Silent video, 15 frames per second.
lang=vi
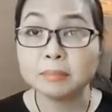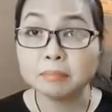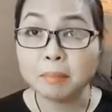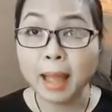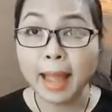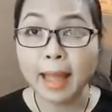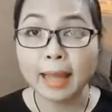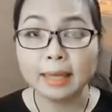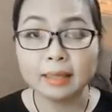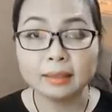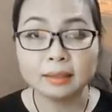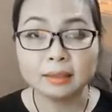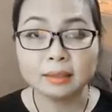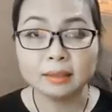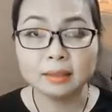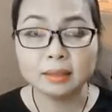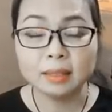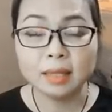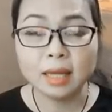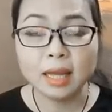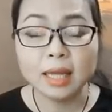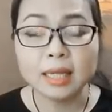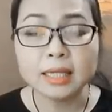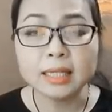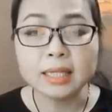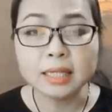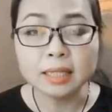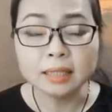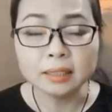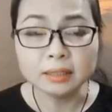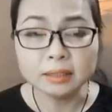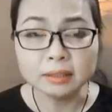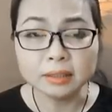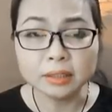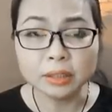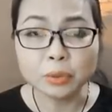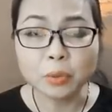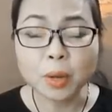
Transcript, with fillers: 3 nhìn người